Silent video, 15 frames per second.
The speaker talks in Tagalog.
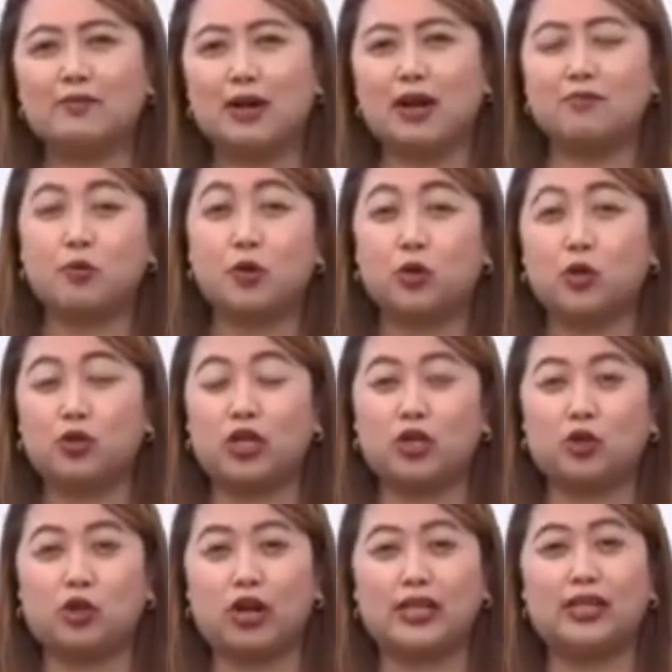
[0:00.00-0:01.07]
sa mga puntong
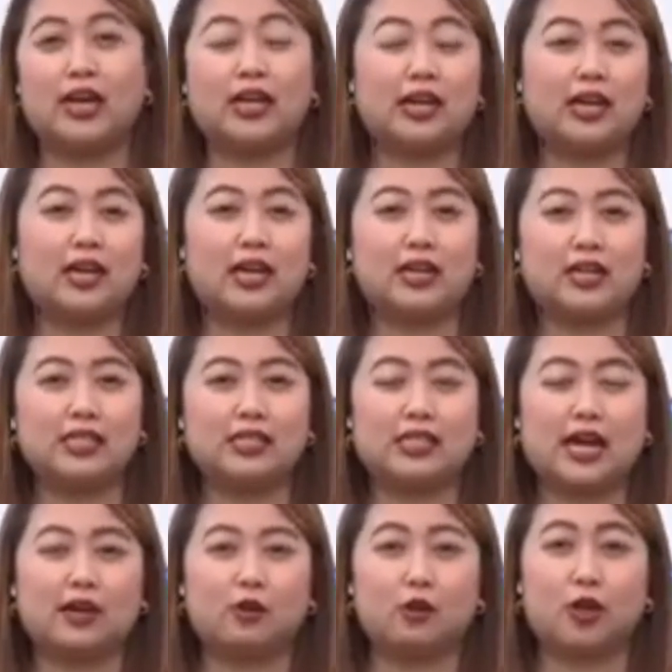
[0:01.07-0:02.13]
ito ay nakararanas
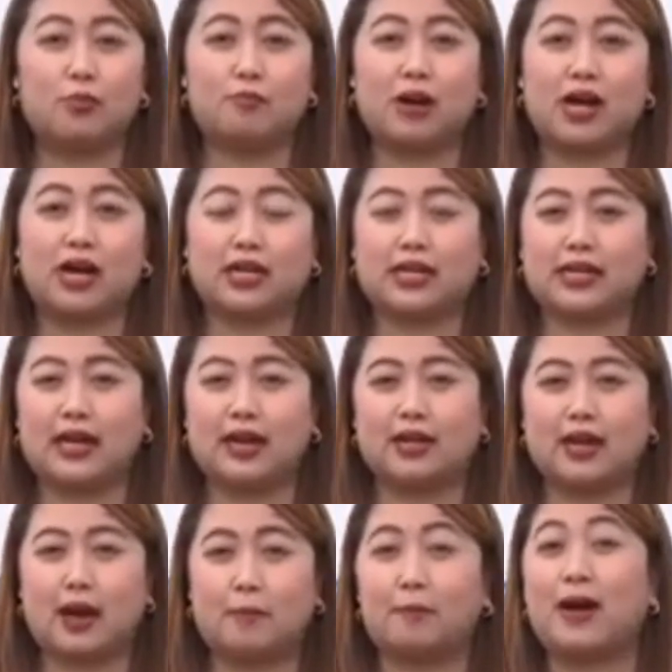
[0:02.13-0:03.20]
tayo ng bahagyang ah,